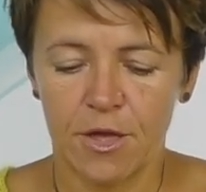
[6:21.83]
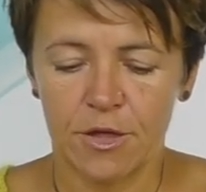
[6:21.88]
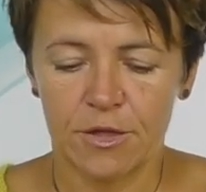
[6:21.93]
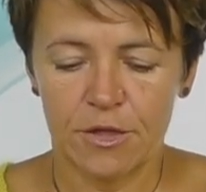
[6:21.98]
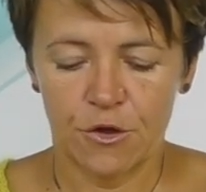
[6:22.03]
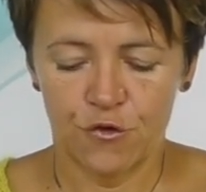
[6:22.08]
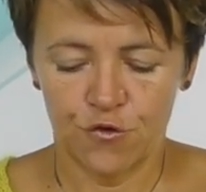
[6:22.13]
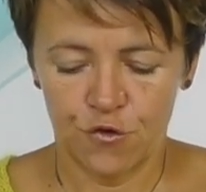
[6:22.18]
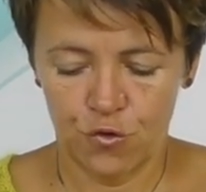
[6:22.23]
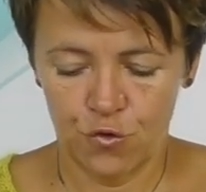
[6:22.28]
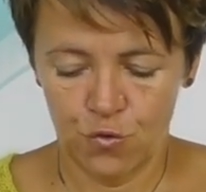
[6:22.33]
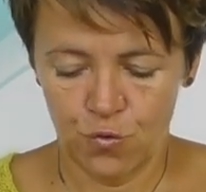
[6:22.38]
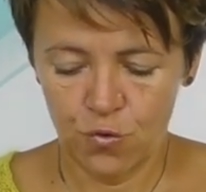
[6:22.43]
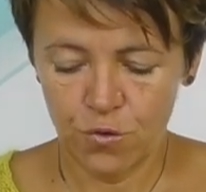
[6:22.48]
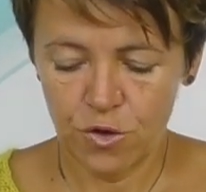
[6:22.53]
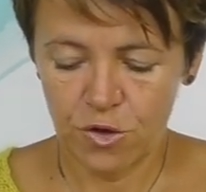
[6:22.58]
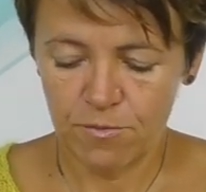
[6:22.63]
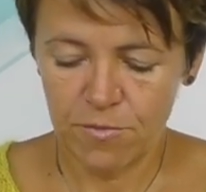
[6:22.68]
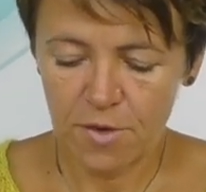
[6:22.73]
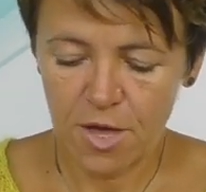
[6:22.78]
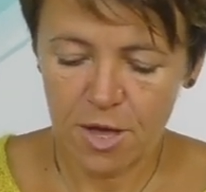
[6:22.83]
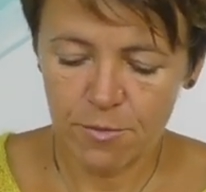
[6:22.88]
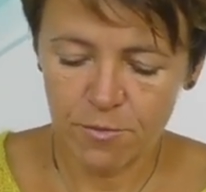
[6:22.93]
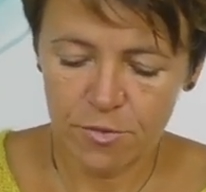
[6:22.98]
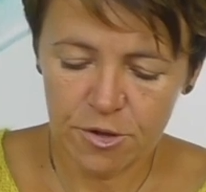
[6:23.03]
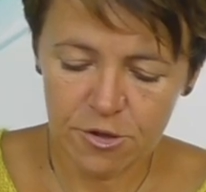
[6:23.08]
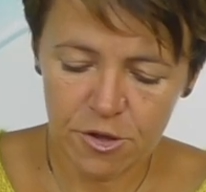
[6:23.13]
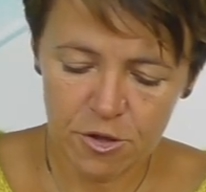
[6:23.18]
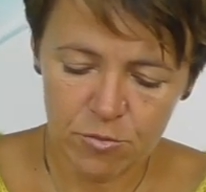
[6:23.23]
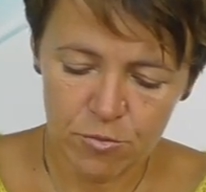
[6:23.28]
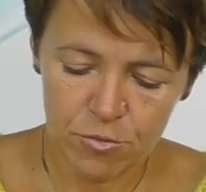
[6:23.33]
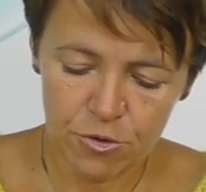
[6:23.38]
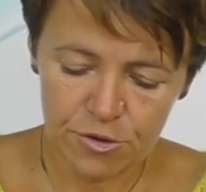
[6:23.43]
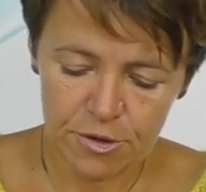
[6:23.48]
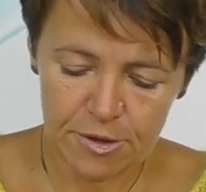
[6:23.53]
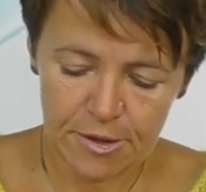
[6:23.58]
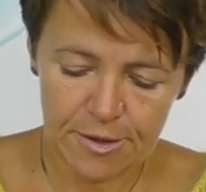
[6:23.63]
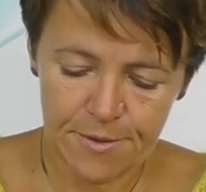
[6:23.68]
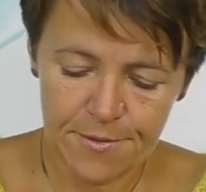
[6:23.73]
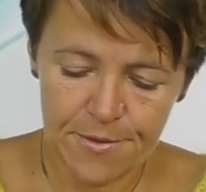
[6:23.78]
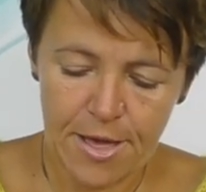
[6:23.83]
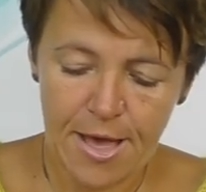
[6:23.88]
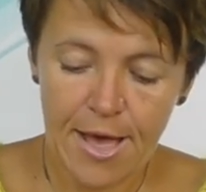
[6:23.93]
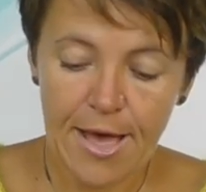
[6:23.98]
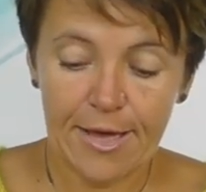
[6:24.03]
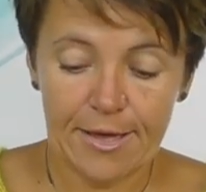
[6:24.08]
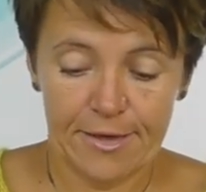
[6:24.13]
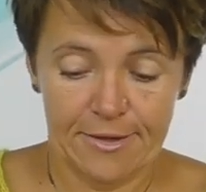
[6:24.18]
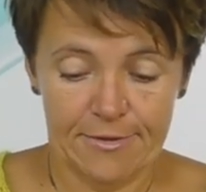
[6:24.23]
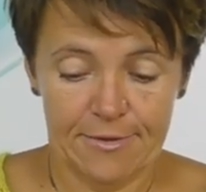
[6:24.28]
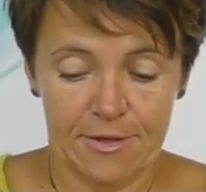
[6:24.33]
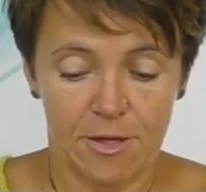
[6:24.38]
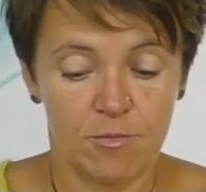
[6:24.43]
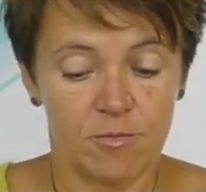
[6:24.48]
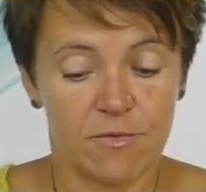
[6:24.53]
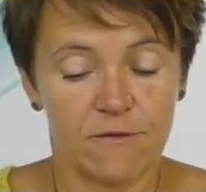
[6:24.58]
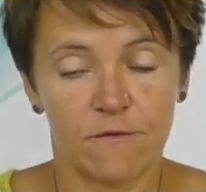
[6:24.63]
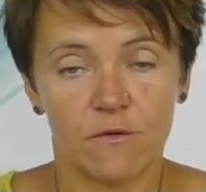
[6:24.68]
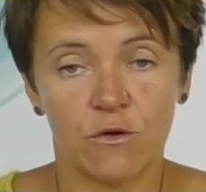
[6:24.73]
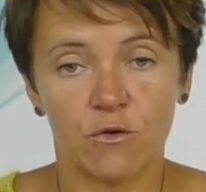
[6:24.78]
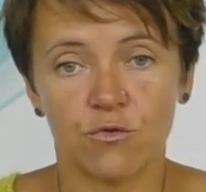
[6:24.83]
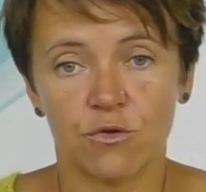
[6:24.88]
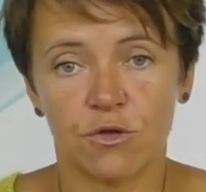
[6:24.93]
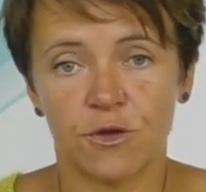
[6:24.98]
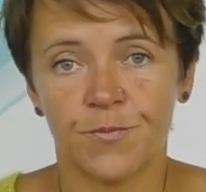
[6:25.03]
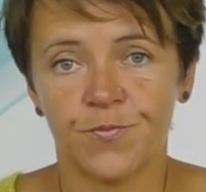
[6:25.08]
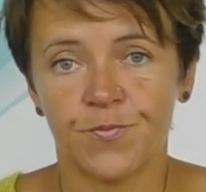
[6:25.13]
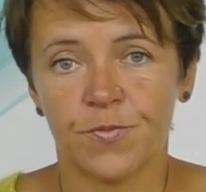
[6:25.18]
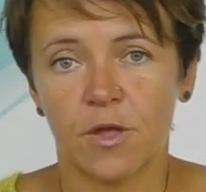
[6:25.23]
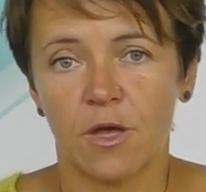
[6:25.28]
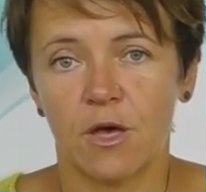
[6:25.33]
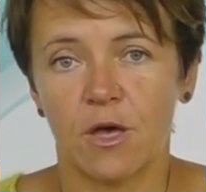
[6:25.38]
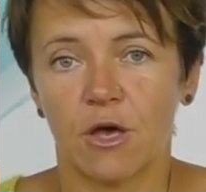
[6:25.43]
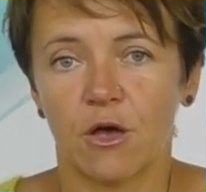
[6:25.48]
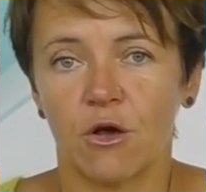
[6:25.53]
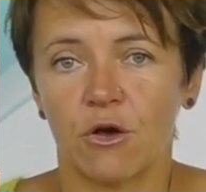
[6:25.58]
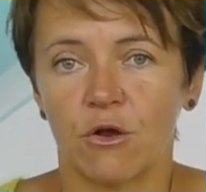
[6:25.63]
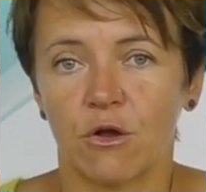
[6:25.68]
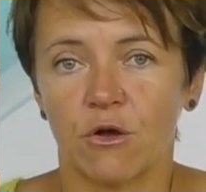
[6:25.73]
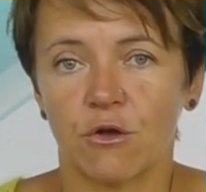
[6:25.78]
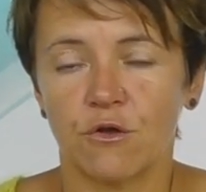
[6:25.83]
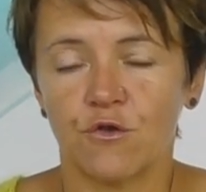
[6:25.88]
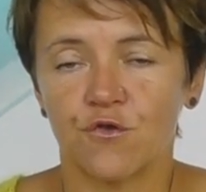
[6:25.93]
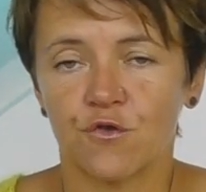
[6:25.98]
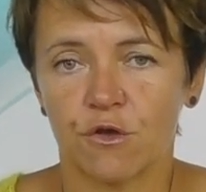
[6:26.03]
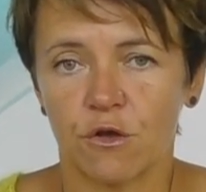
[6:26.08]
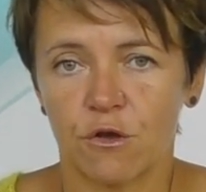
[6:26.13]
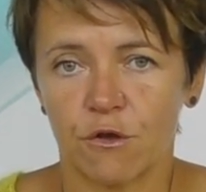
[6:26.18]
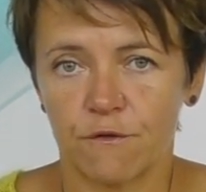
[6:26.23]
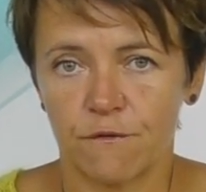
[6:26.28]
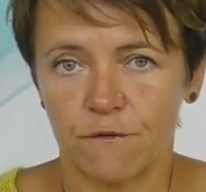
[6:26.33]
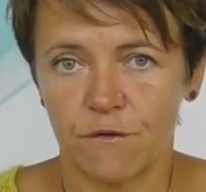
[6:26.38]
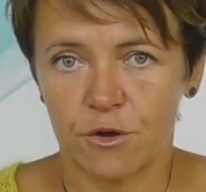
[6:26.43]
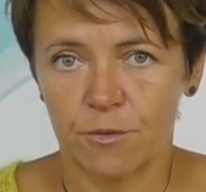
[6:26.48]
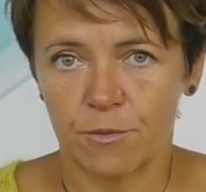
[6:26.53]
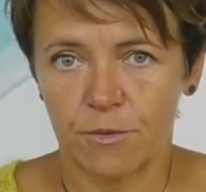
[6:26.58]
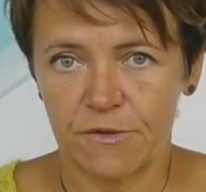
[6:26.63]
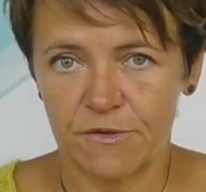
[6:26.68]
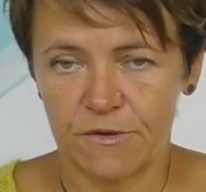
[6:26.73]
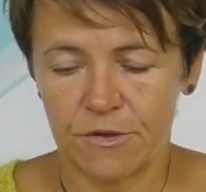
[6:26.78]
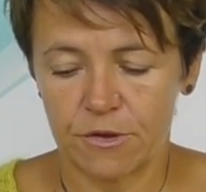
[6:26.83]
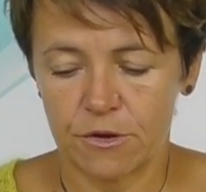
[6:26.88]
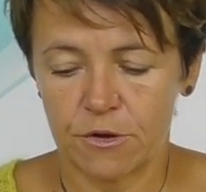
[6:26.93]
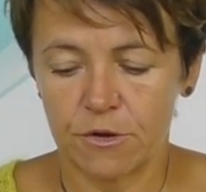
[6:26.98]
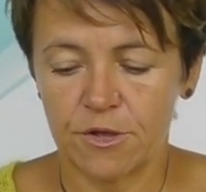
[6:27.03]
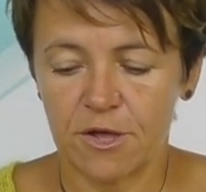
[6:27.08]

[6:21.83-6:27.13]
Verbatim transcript: Także tu i miałam jeden motek echta, bawełny ekologicznej od firmy Citron.